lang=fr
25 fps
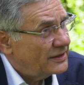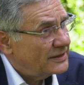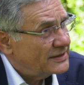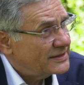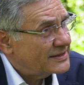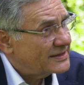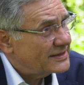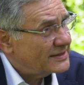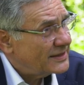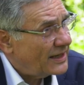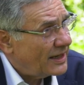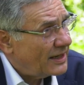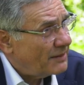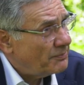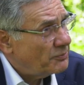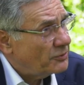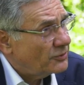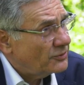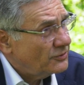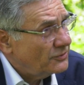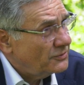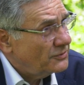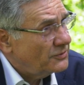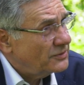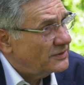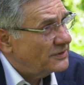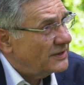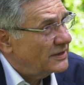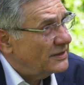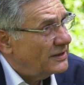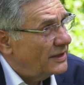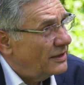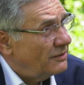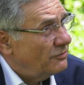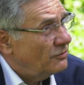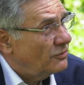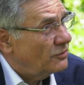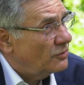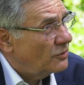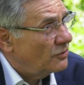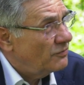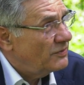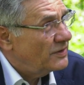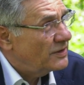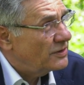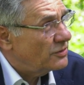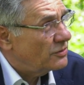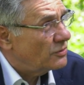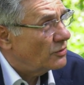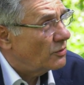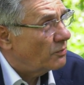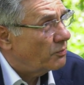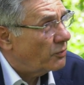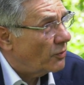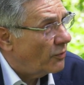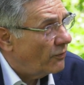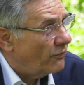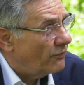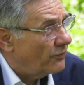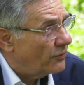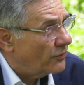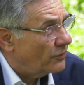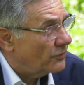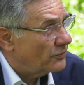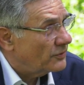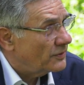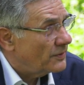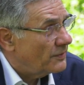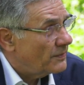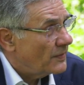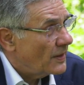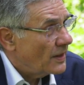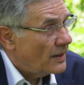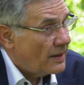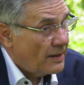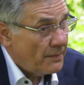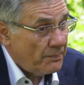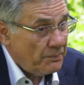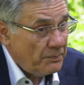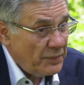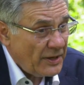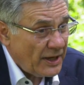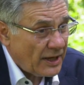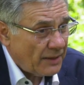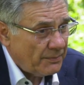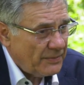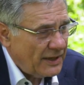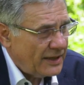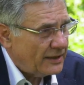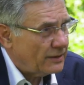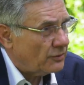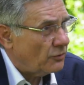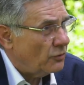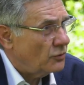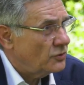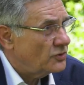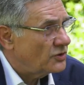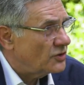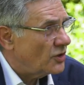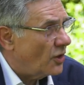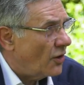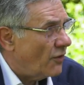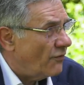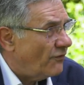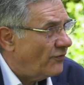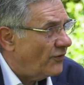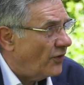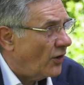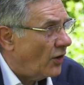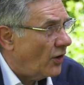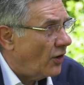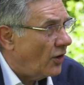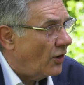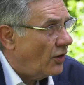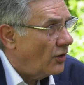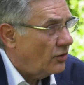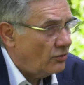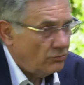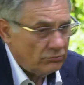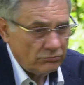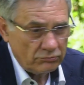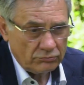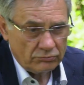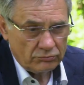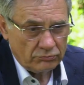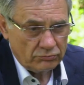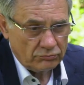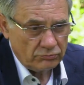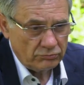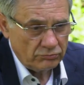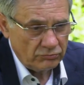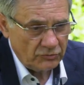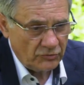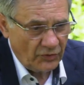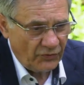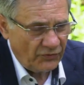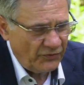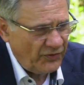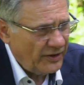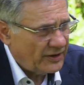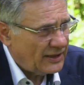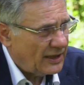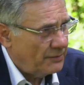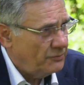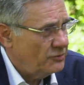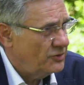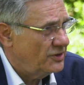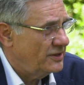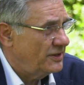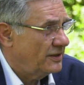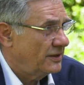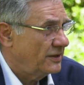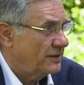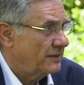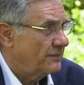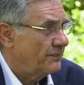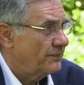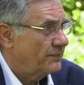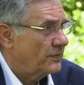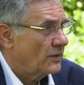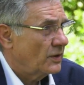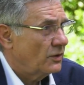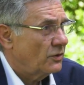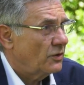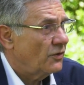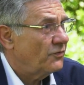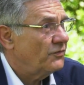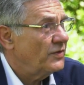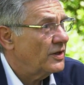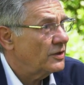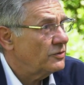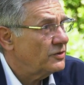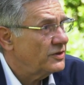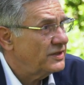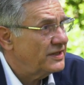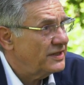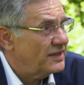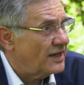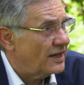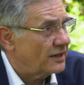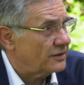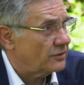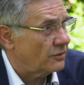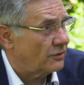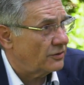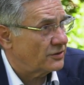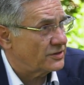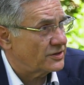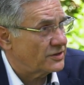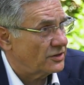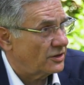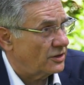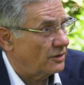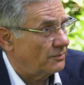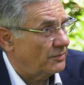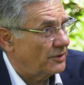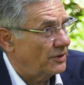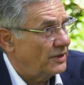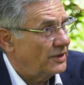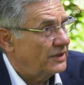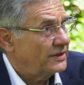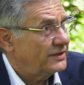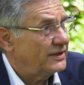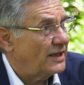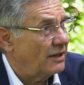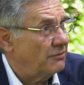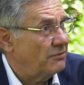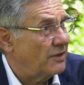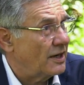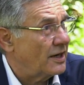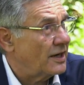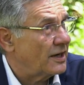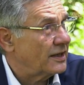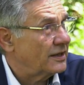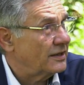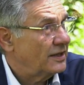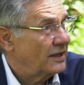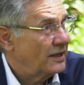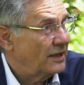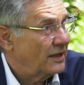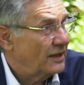Ça, pour nous, c'était une conviction profonde. Permettre aux enfants de faire de la musique, de faire du théâtre ensemble, d'avoir